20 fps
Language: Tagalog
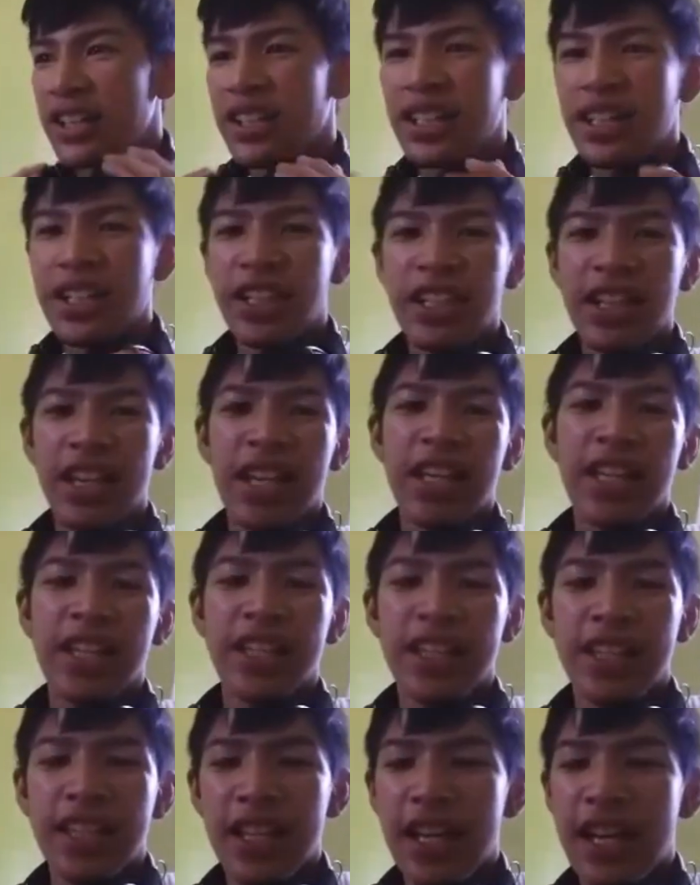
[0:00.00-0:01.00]
Yan
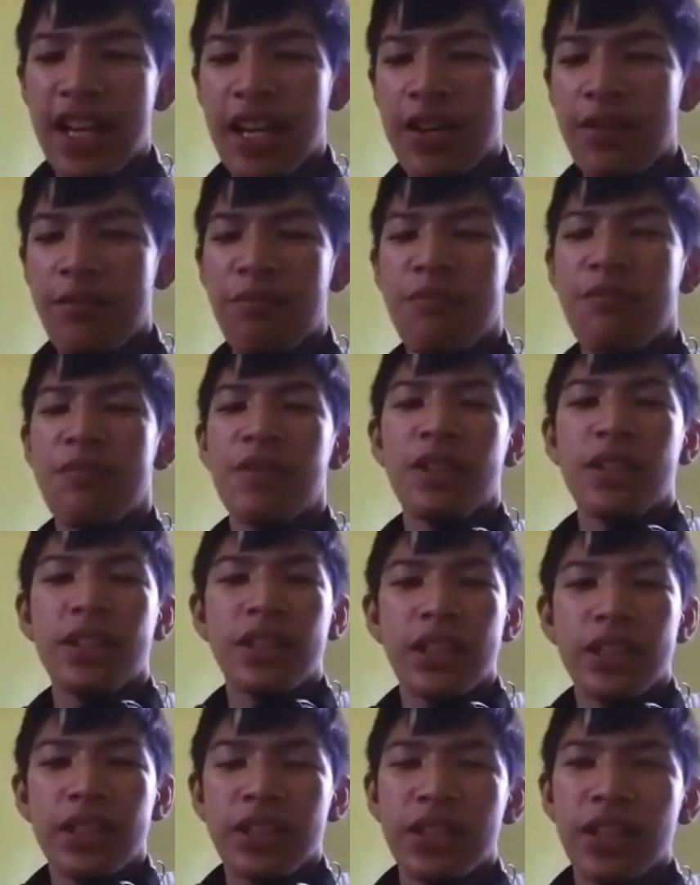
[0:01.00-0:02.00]
guys, um,
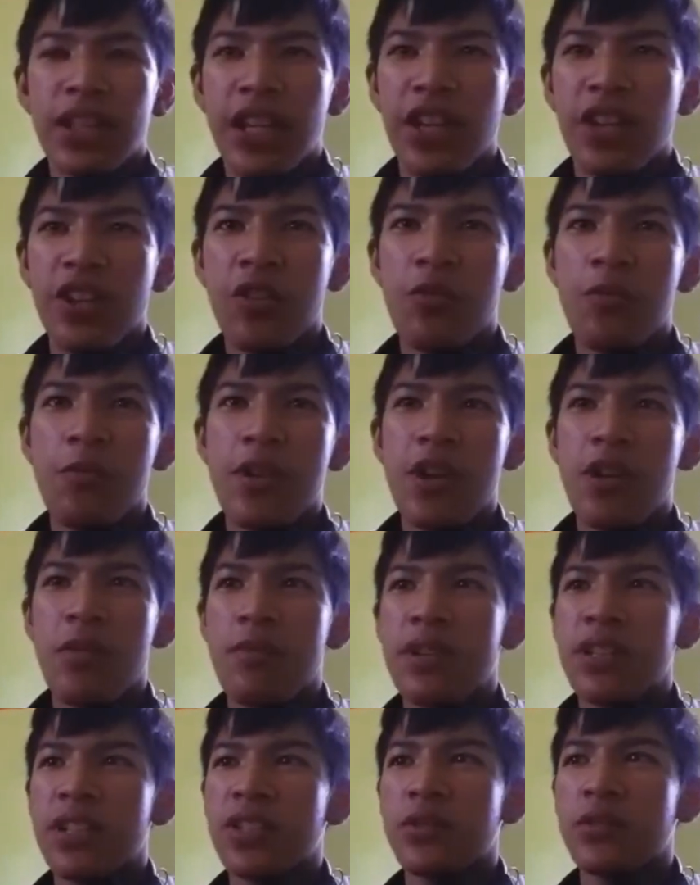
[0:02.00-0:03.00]
thank you
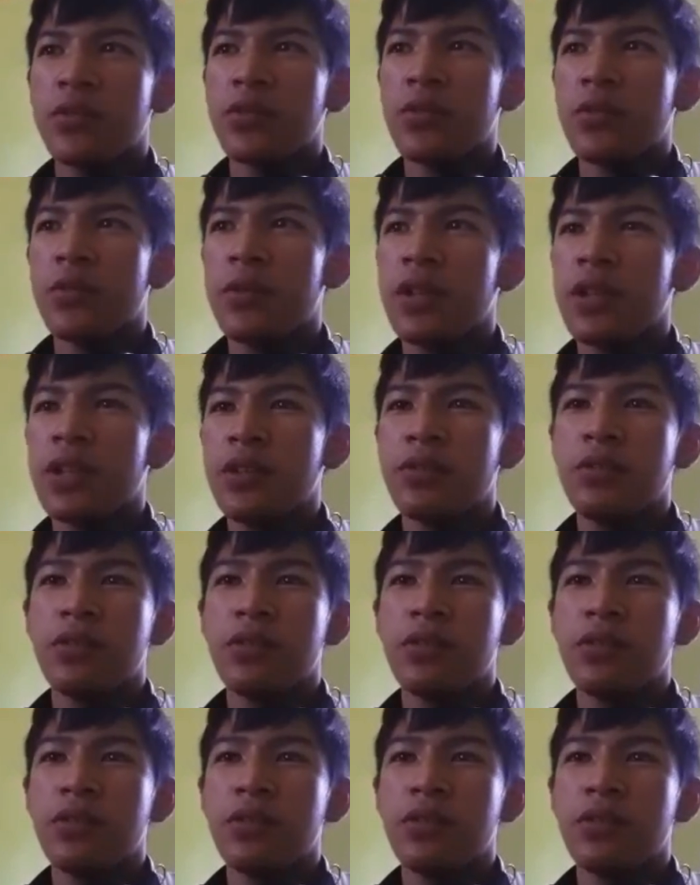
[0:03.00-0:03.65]
very much to my